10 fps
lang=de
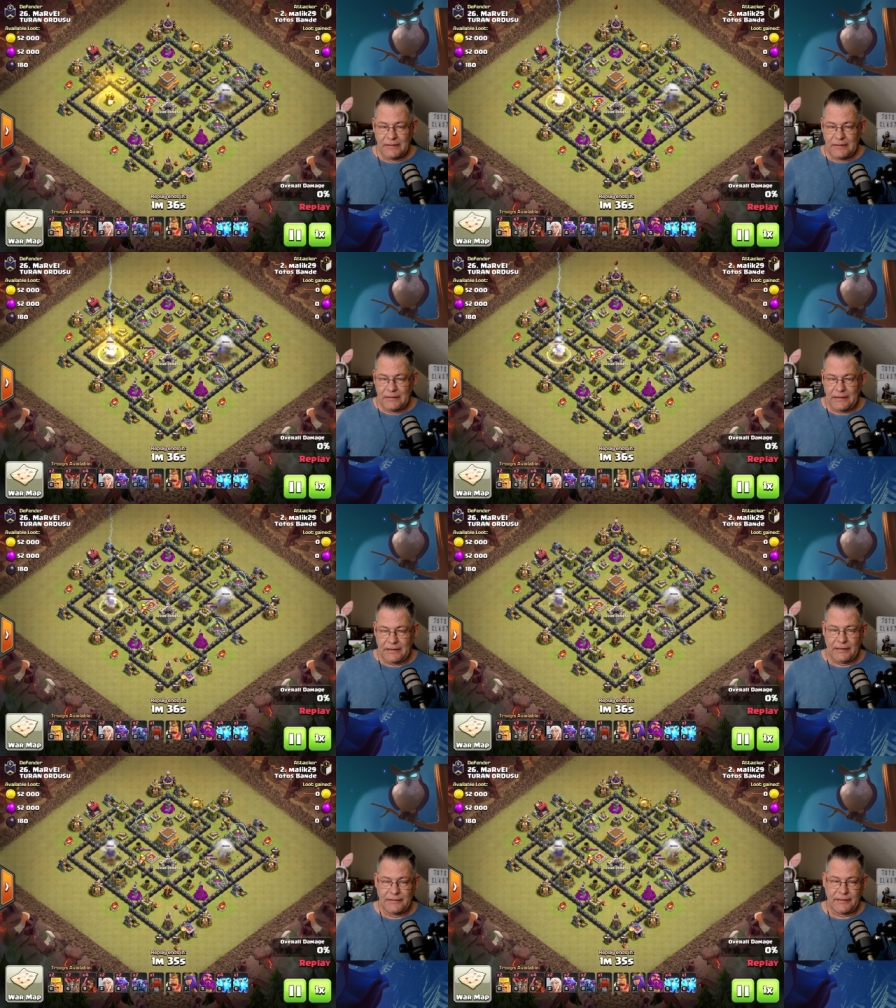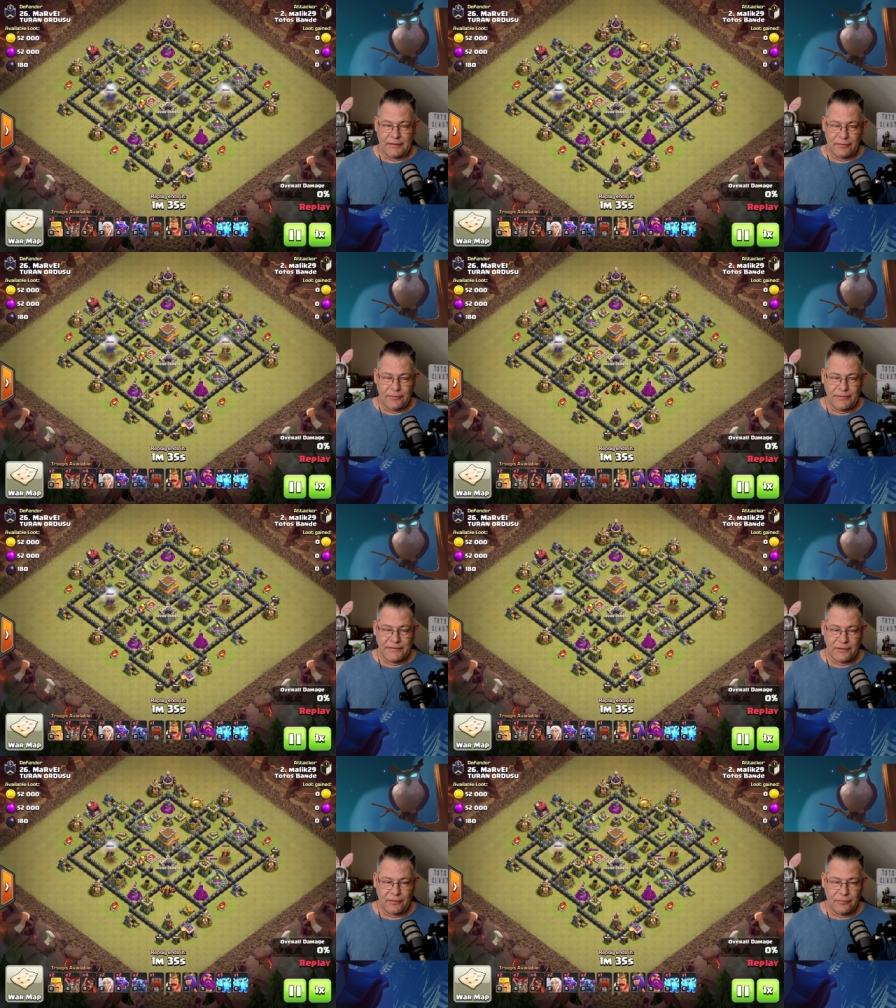ja, dann auch noch mit
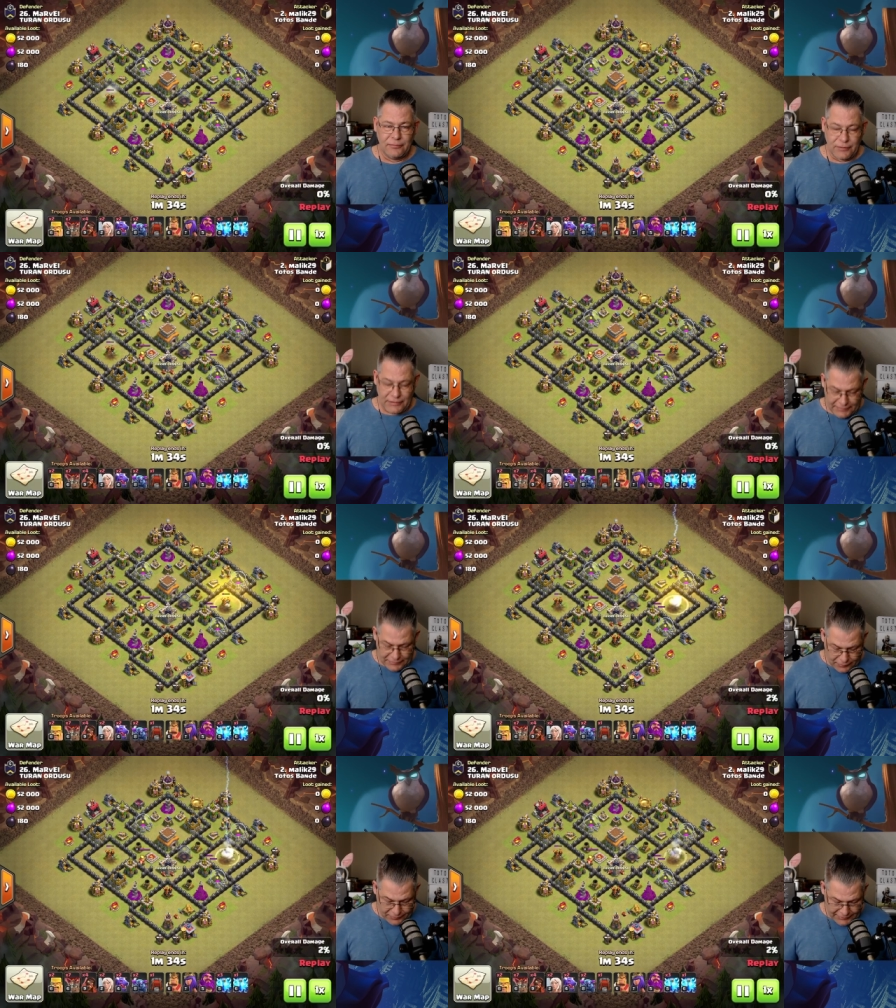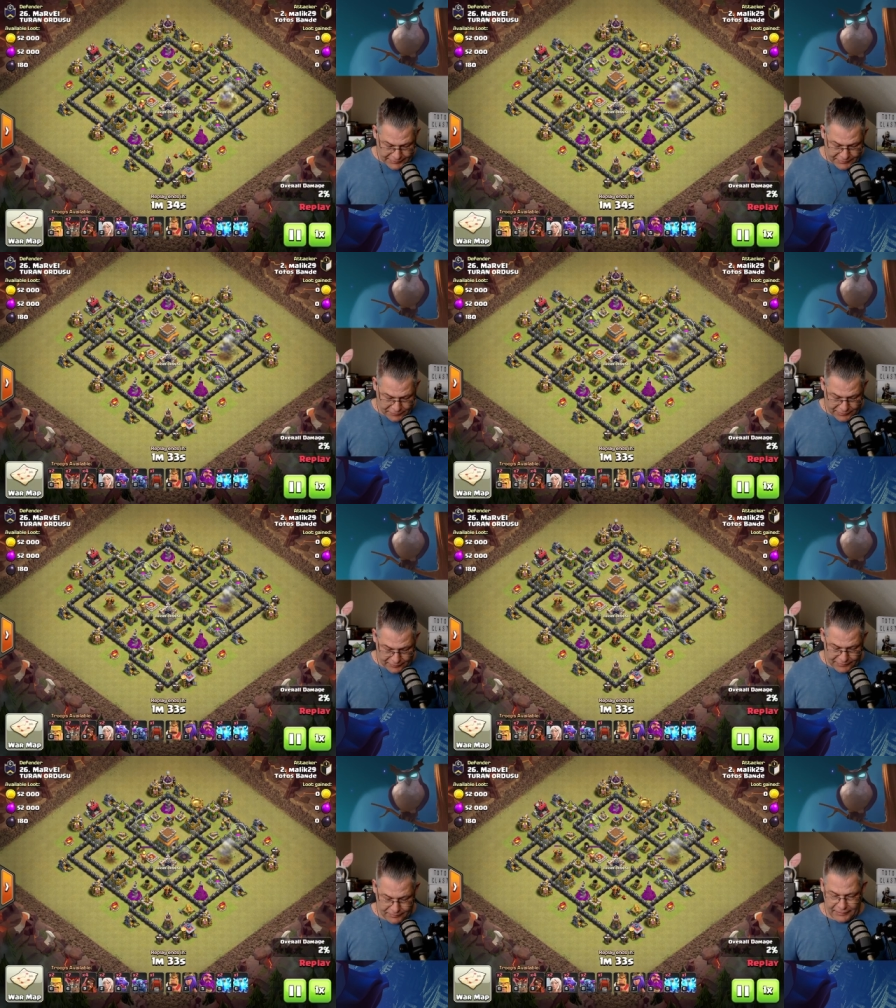so einer unmöglichen Kombination.
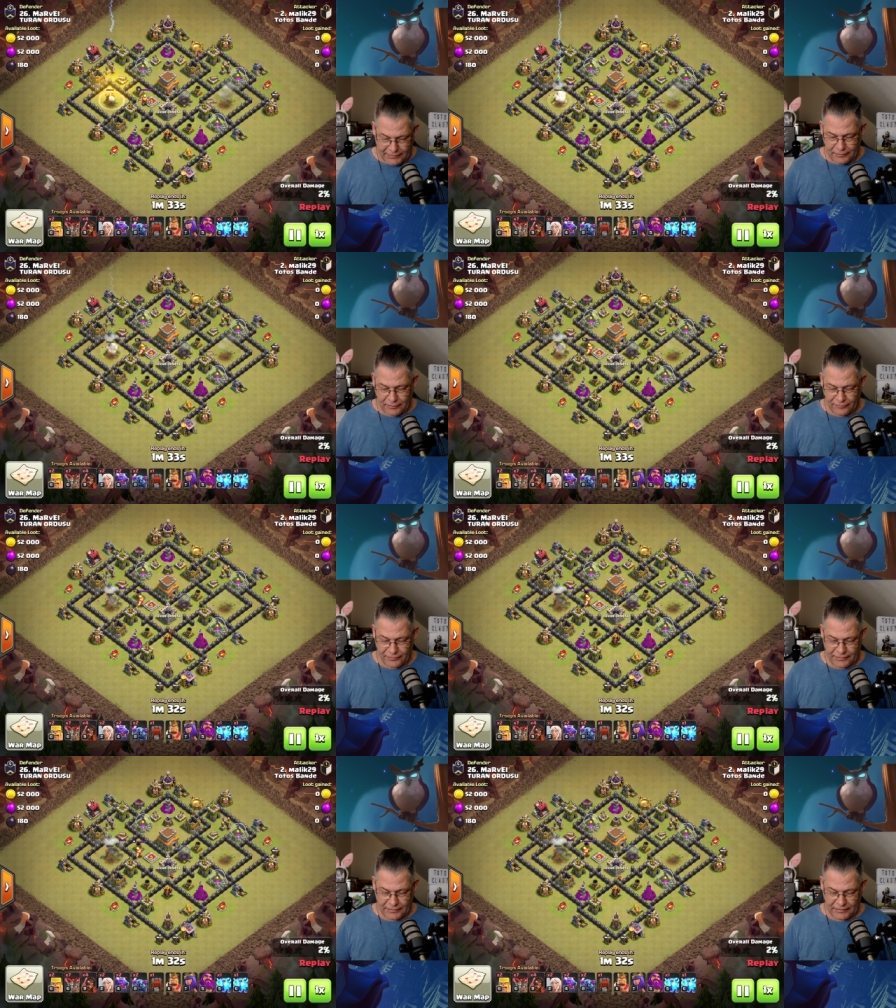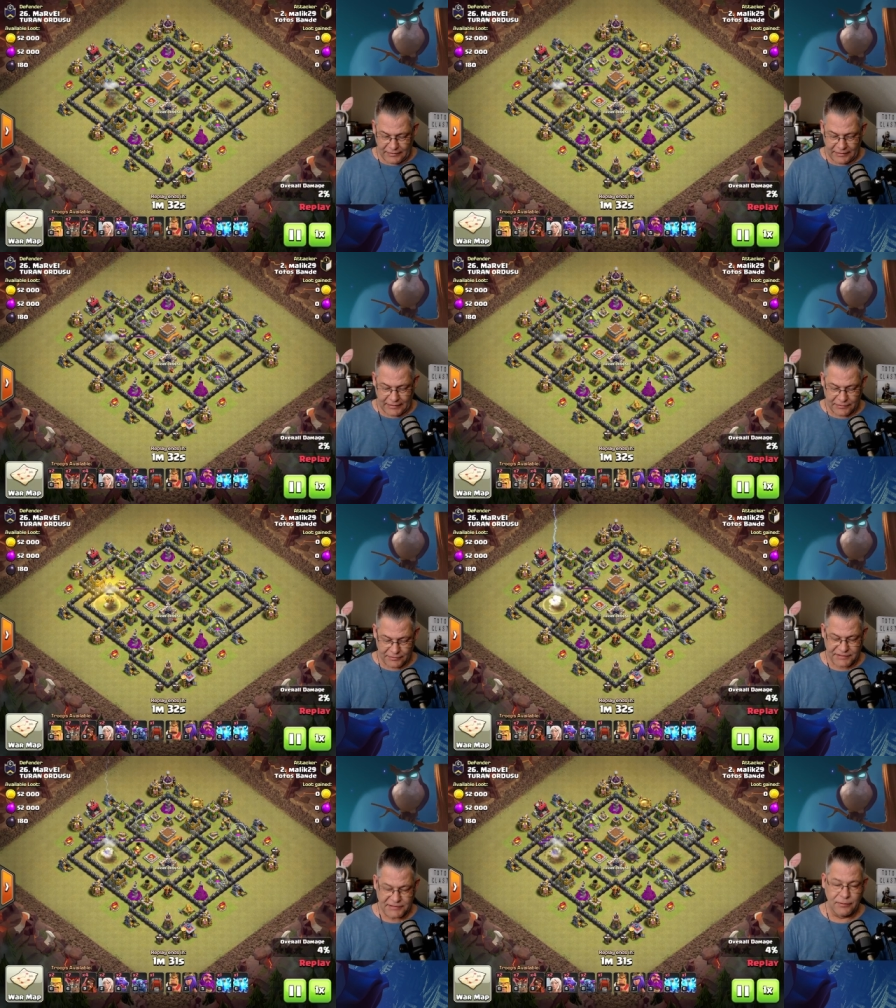Aber ich meine, auf ein
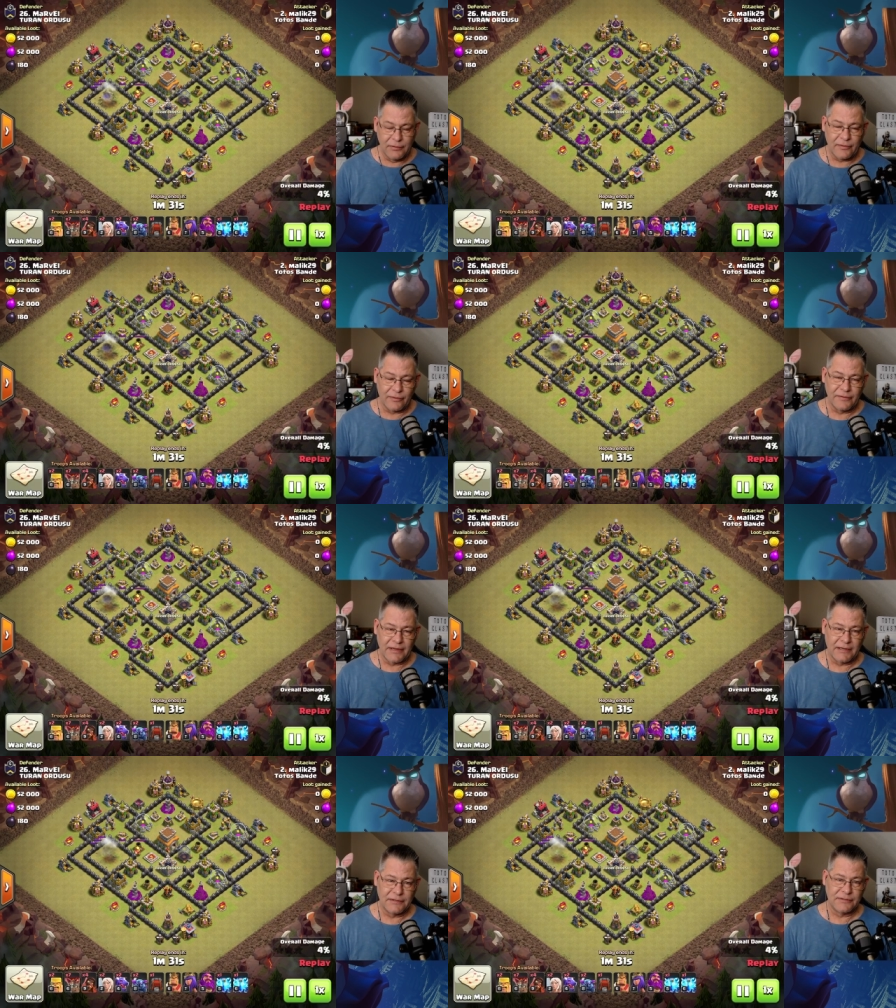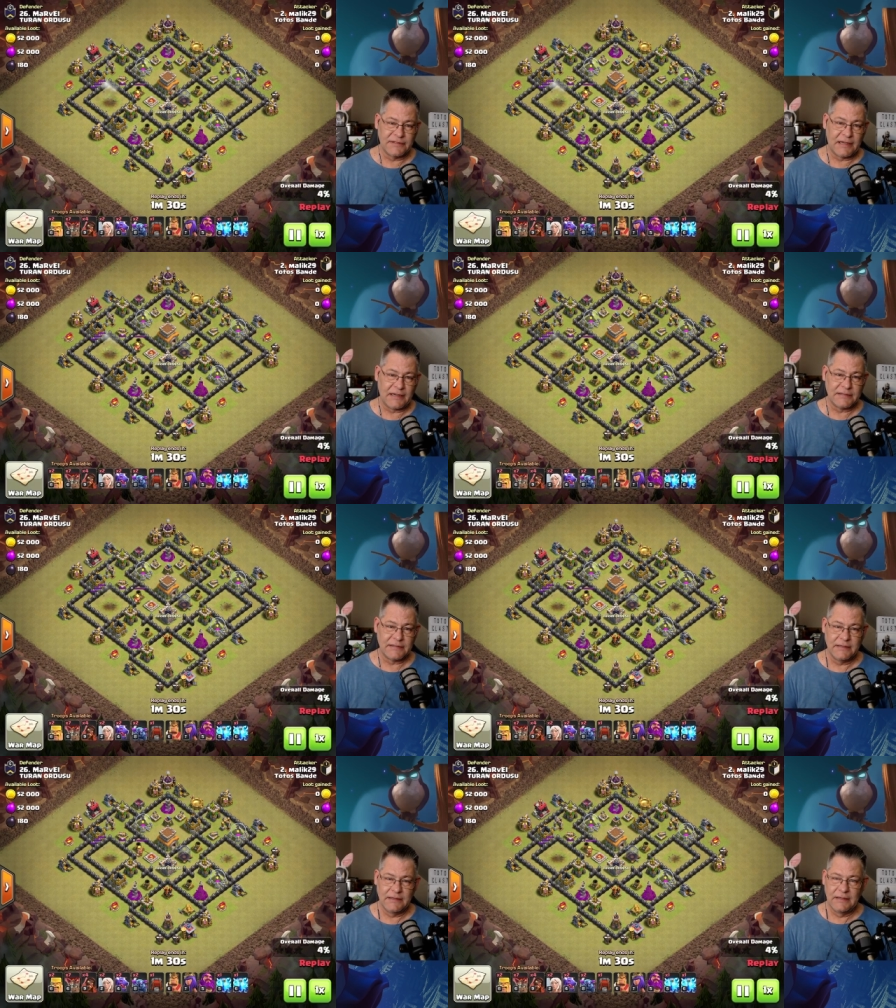Rathaus 12, auf ein Rathaus 8,